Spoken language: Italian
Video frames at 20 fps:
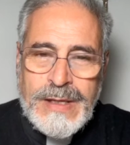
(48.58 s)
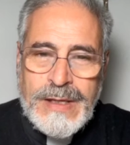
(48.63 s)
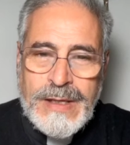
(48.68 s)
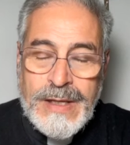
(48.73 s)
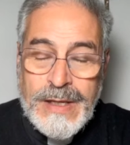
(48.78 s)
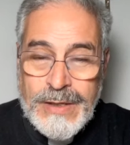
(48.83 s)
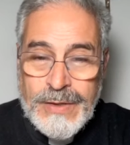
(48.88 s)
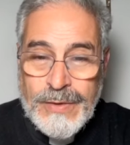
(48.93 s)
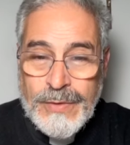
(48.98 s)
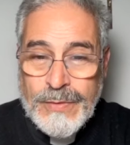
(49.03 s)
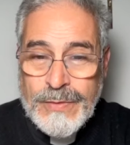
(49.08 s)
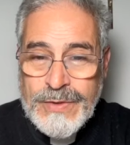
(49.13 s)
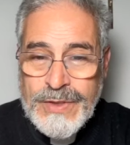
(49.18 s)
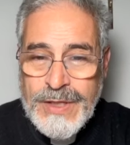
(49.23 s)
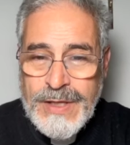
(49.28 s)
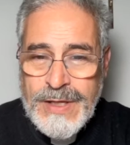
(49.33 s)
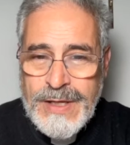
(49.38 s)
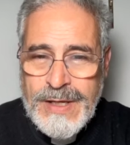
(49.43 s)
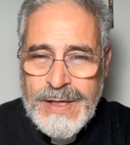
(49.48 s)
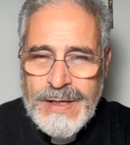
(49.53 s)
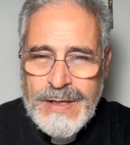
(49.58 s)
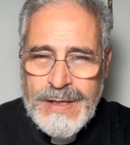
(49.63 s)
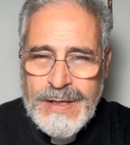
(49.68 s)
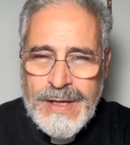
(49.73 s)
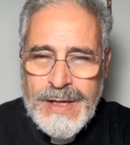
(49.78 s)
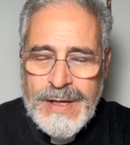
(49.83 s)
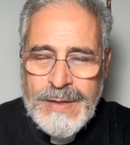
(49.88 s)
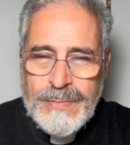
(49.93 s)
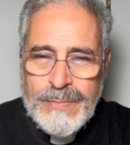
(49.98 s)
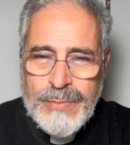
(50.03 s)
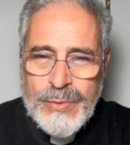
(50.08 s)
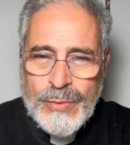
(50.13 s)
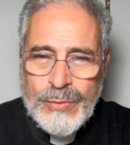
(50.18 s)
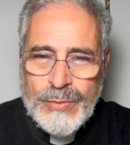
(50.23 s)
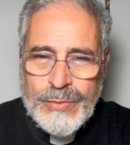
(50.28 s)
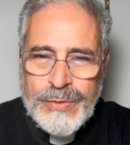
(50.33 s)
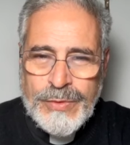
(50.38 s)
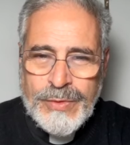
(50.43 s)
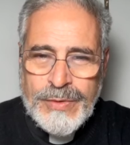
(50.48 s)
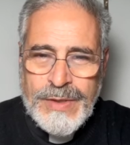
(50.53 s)
La croce è il
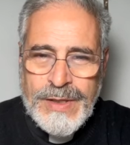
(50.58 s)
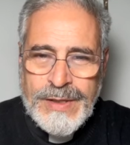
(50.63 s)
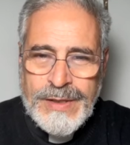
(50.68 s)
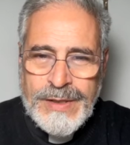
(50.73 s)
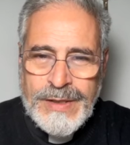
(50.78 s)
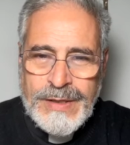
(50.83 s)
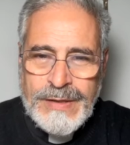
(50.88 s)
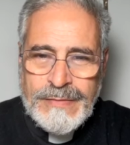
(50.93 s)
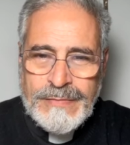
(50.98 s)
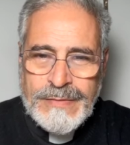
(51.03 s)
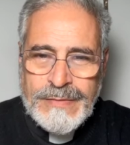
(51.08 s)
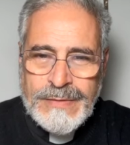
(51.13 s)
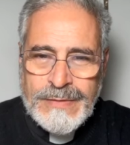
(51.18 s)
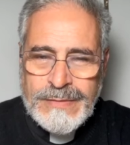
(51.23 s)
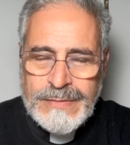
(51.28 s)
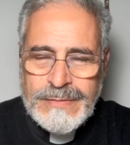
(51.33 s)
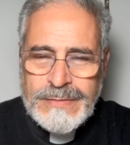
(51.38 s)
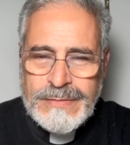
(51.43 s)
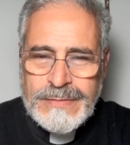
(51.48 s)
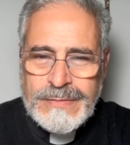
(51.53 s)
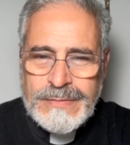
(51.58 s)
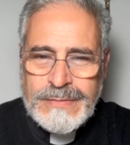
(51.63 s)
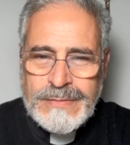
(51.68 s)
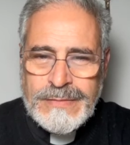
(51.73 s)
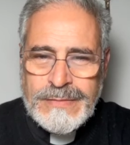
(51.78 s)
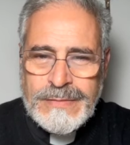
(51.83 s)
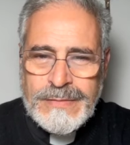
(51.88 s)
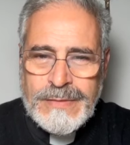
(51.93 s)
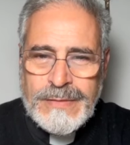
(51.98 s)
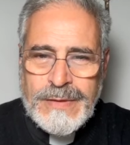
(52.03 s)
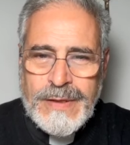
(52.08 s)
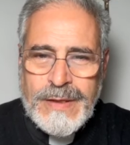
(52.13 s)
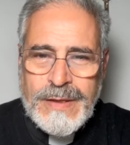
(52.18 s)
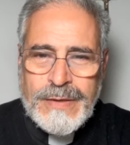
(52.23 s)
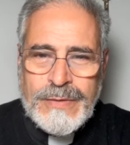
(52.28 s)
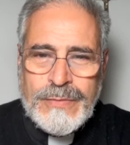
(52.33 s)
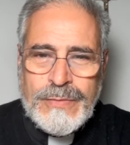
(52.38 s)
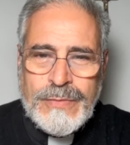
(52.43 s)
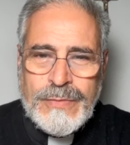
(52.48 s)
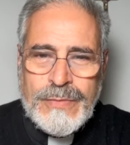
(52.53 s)
punto di arrivo a
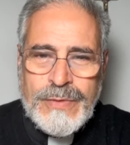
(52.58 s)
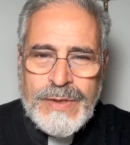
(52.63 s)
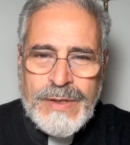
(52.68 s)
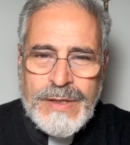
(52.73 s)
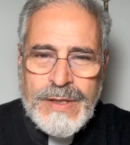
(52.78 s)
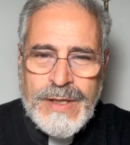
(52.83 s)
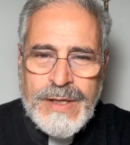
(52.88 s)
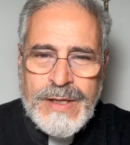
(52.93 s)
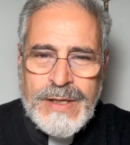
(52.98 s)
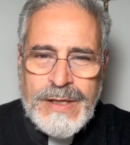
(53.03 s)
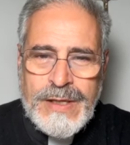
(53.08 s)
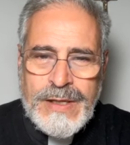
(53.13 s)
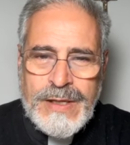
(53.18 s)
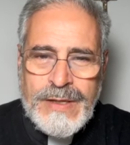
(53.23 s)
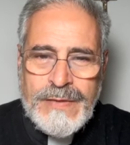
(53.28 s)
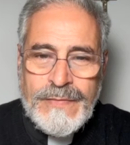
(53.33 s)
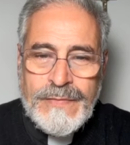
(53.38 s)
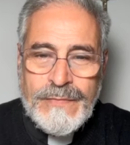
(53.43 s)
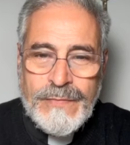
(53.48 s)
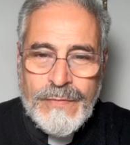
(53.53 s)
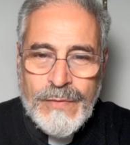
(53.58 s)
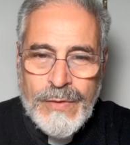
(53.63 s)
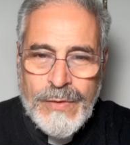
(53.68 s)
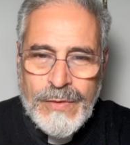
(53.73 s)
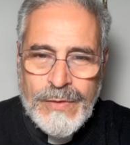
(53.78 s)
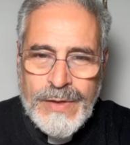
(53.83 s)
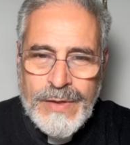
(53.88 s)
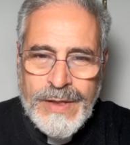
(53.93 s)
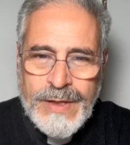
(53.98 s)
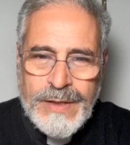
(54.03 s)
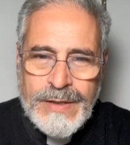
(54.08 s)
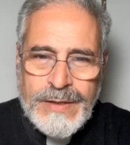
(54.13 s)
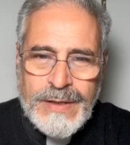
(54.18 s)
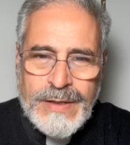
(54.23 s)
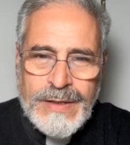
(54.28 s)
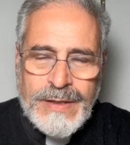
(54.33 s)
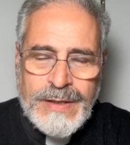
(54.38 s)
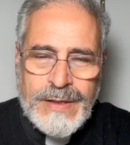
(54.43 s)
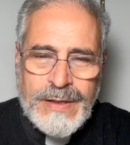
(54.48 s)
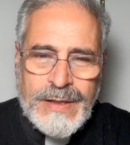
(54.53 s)
cui egli vuole
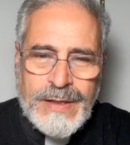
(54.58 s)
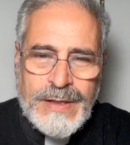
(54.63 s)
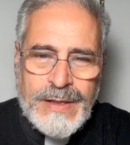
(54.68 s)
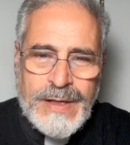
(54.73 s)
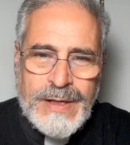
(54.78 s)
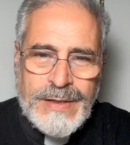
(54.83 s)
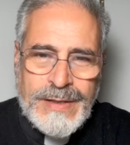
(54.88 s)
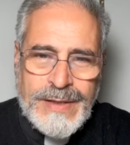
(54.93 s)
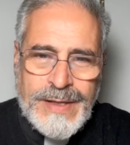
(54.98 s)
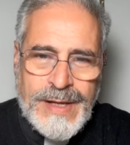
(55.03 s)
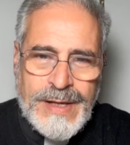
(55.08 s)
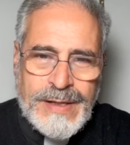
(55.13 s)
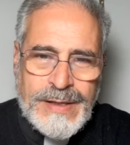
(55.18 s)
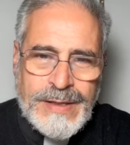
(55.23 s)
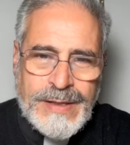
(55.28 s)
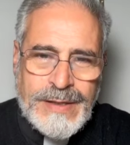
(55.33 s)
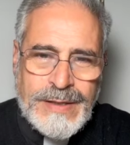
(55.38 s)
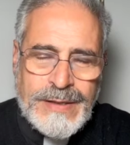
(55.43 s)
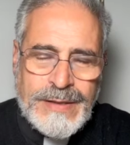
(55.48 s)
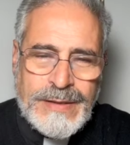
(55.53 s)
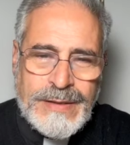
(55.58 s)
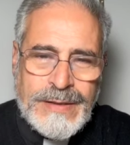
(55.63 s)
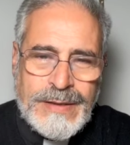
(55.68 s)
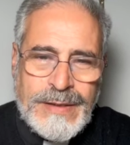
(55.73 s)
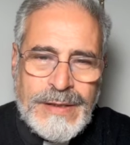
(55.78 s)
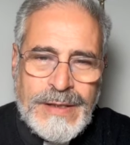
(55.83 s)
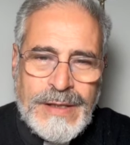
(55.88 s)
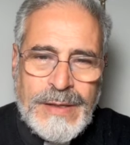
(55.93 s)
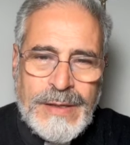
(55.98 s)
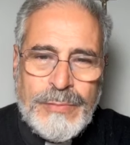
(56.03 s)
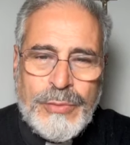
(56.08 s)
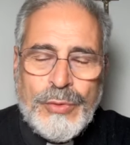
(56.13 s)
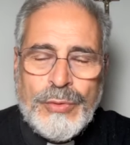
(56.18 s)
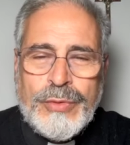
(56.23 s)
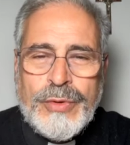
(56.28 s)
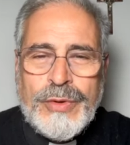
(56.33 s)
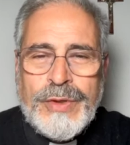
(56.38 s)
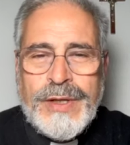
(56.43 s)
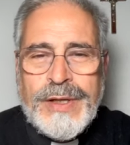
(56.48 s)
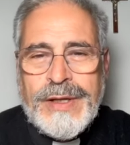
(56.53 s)
andare, il
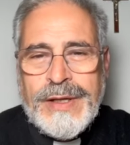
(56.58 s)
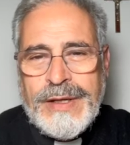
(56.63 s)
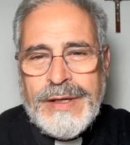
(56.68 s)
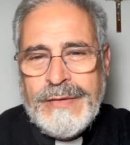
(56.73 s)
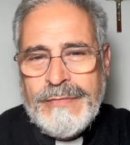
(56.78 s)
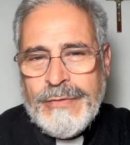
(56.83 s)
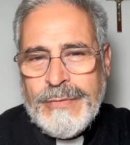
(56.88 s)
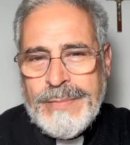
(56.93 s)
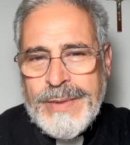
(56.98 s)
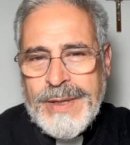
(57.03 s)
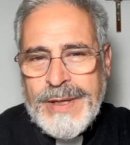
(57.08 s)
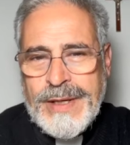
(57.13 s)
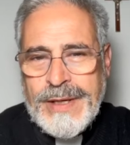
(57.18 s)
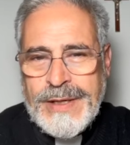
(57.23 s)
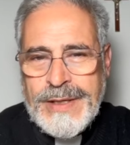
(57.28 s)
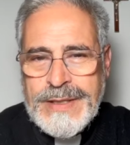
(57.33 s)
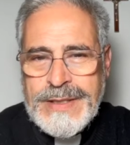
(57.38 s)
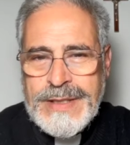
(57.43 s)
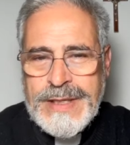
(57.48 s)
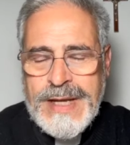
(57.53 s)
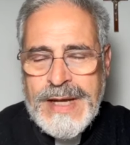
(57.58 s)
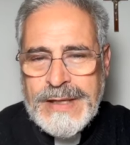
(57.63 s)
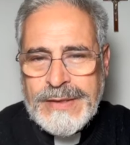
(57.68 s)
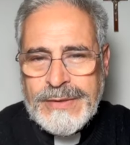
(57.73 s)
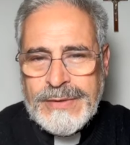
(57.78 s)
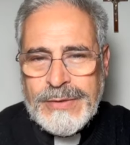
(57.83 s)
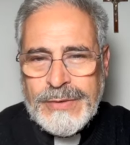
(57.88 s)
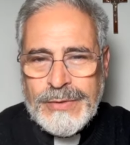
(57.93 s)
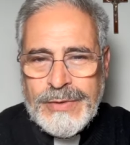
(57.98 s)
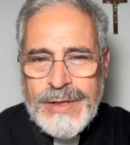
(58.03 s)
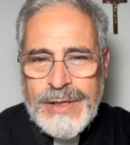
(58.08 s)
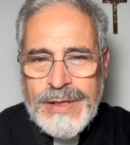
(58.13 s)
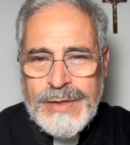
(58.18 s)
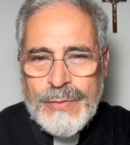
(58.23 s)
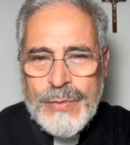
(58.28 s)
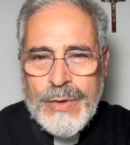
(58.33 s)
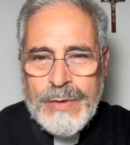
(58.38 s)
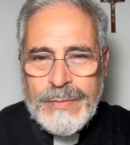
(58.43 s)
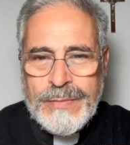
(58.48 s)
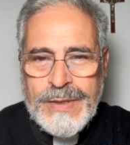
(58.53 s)
punto di arrivo per il riscatto degli
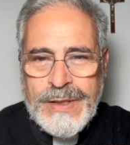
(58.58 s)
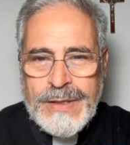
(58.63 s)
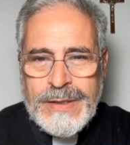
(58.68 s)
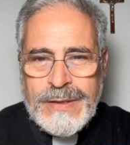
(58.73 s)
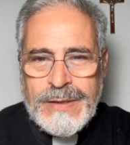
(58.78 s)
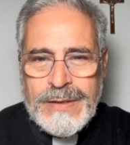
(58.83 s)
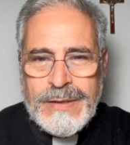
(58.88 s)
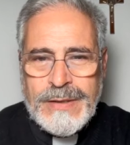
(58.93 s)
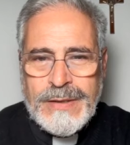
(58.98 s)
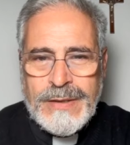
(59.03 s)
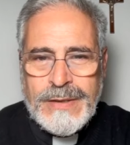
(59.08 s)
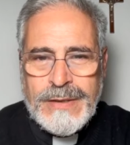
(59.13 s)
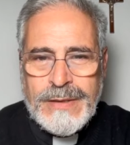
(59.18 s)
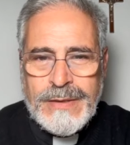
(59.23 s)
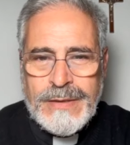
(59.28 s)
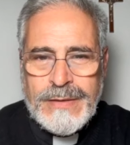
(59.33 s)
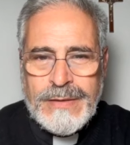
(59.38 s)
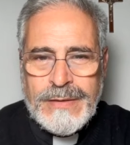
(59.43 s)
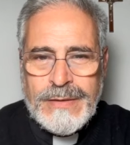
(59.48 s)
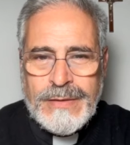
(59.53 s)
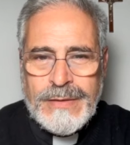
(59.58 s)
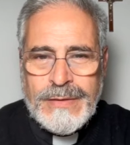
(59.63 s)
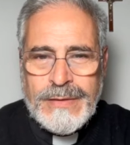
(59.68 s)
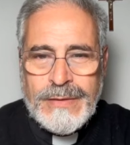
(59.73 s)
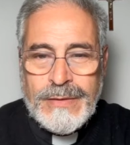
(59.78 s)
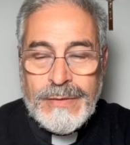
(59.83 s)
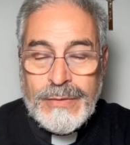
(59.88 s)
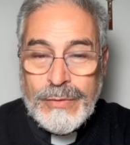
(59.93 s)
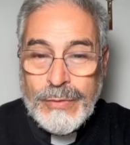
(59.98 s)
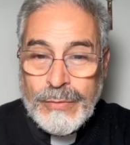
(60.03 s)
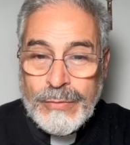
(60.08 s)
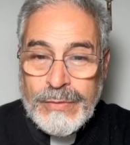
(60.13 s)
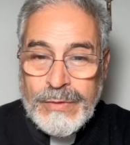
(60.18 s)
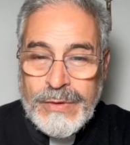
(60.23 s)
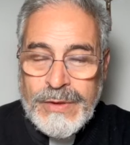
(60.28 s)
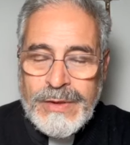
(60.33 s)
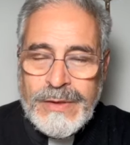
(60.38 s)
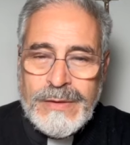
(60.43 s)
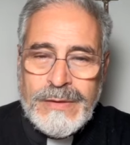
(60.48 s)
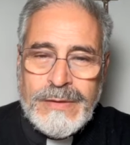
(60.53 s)
uomini,
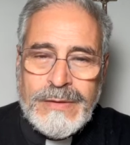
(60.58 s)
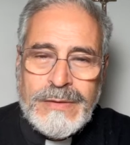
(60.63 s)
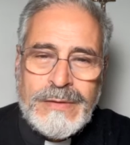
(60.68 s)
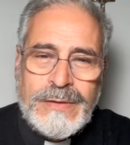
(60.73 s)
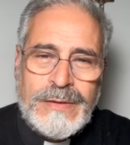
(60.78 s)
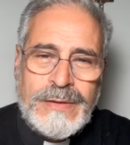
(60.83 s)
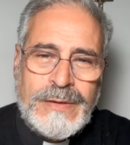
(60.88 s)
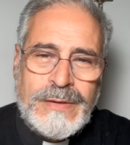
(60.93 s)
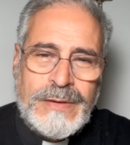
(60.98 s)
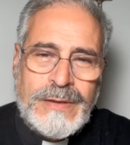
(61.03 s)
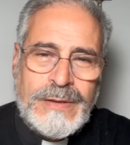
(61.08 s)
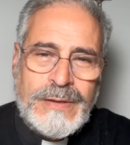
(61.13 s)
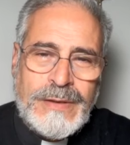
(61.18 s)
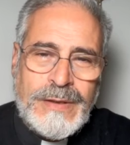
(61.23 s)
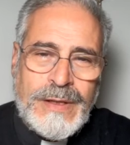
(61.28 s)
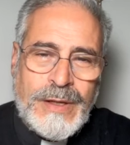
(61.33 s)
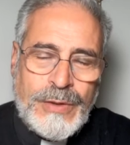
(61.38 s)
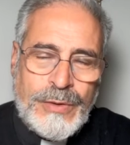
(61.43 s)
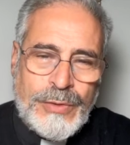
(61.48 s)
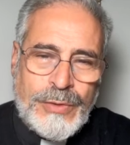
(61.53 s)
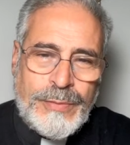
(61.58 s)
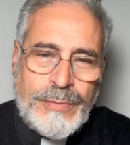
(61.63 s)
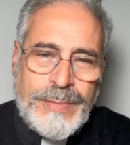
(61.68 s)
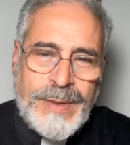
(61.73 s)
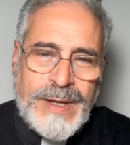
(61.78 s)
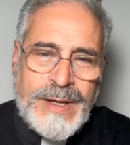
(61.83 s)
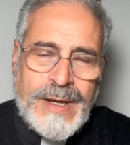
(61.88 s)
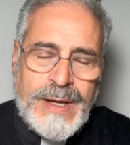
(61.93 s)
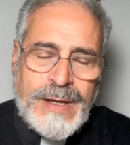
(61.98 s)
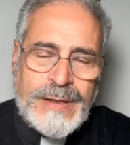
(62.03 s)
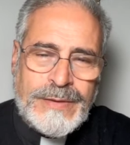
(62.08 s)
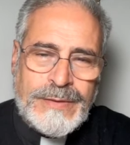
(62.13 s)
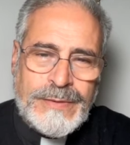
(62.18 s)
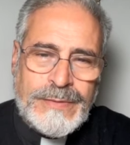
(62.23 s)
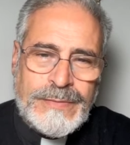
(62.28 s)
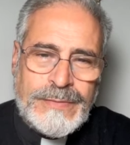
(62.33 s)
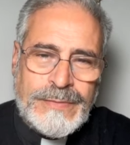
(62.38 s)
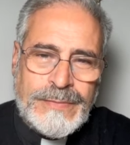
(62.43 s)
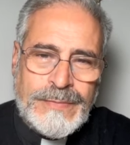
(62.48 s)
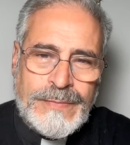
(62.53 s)
tutti, dal loro
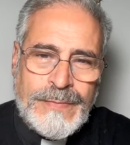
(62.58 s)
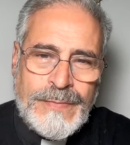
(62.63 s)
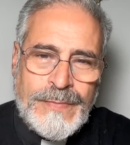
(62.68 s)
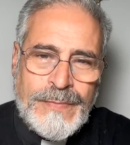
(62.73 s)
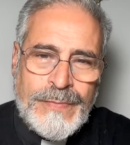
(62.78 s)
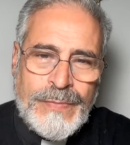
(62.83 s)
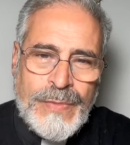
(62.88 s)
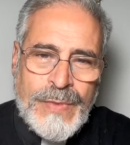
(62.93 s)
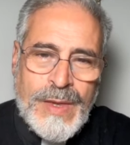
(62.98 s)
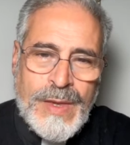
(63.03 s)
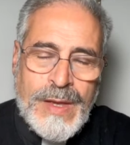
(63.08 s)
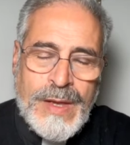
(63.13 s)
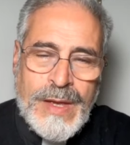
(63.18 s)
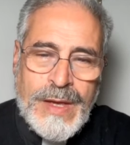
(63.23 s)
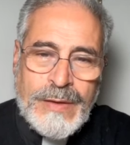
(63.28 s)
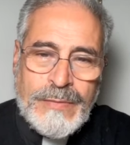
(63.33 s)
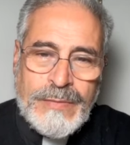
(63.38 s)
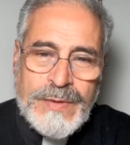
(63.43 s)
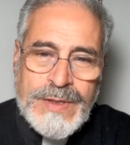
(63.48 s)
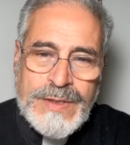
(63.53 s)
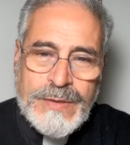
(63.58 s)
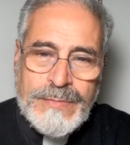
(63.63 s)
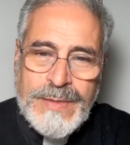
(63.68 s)
peccato e questo